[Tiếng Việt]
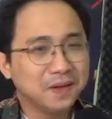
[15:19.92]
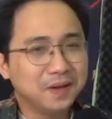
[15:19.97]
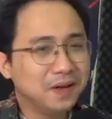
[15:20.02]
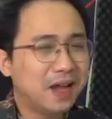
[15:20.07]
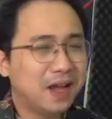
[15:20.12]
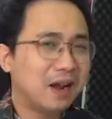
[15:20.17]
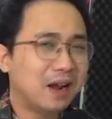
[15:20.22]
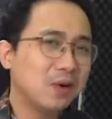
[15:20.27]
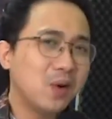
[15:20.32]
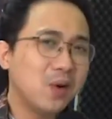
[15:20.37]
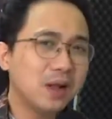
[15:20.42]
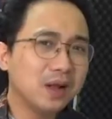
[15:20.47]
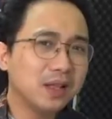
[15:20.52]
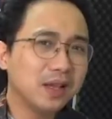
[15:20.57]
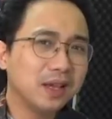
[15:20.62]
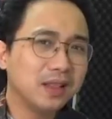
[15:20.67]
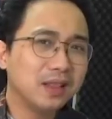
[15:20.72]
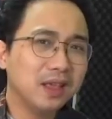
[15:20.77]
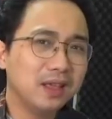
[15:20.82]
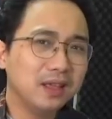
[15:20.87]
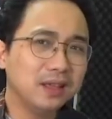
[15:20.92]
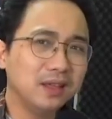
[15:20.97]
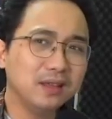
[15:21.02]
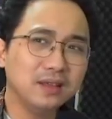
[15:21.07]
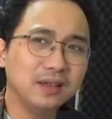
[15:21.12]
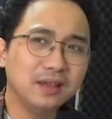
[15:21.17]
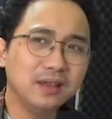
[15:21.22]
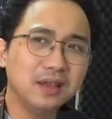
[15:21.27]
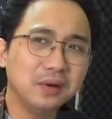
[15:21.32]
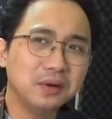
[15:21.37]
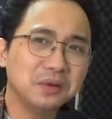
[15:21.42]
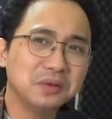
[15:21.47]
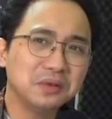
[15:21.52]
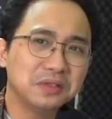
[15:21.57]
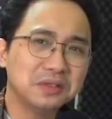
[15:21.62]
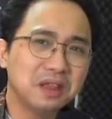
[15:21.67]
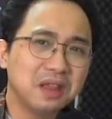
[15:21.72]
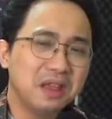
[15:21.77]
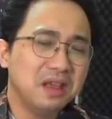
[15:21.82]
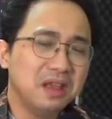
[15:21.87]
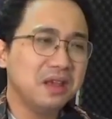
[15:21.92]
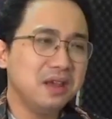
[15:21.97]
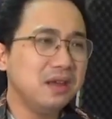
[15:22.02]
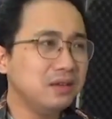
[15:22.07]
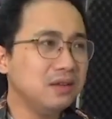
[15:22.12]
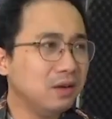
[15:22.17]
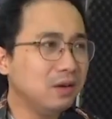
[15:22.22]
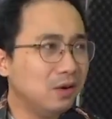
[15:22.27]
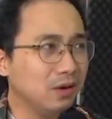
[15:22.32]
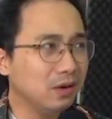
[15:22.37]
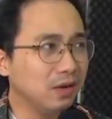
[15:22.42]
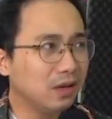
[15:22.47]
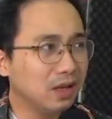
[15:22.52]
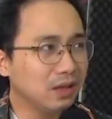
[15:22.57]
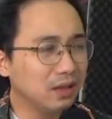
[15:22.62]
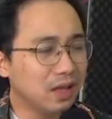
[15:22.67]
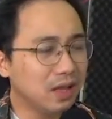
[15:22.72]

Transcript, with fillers: người Hàn Quốc thì cái tính kiểu sĩ rồi cái